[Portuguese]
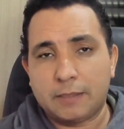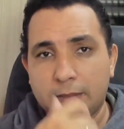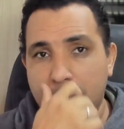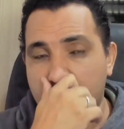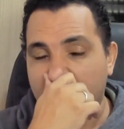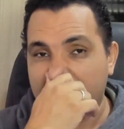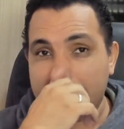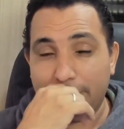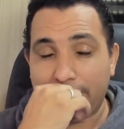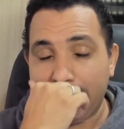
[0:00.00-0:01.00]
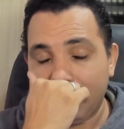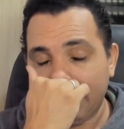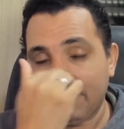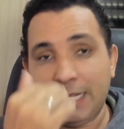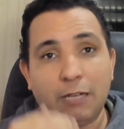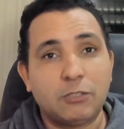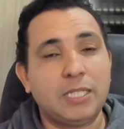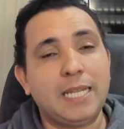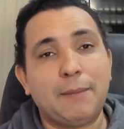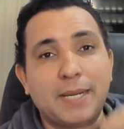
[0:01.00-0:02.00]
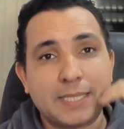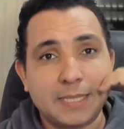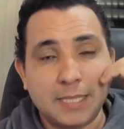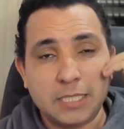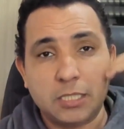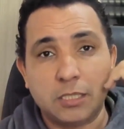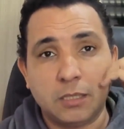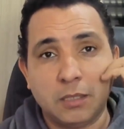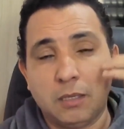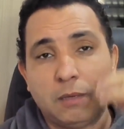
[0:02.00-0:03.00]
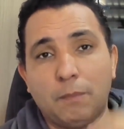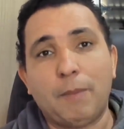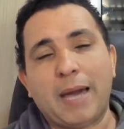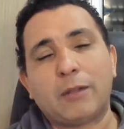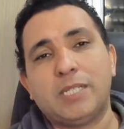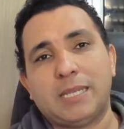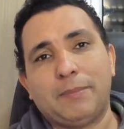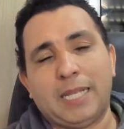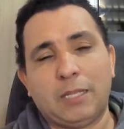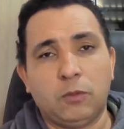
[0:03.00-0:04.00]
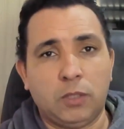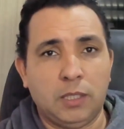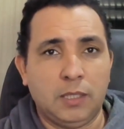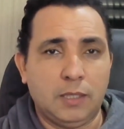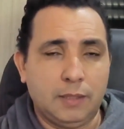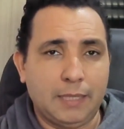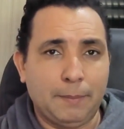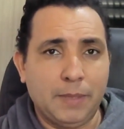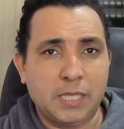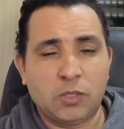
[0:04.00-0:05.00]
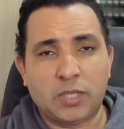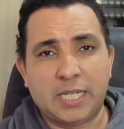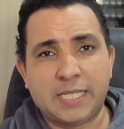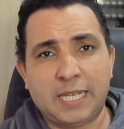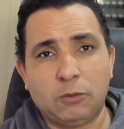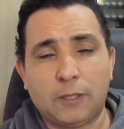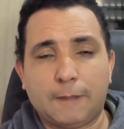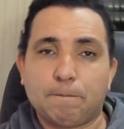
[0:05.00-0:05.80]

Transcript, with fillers: Isso aí já vai auxiliar bastante para o examinador da banca organizadora.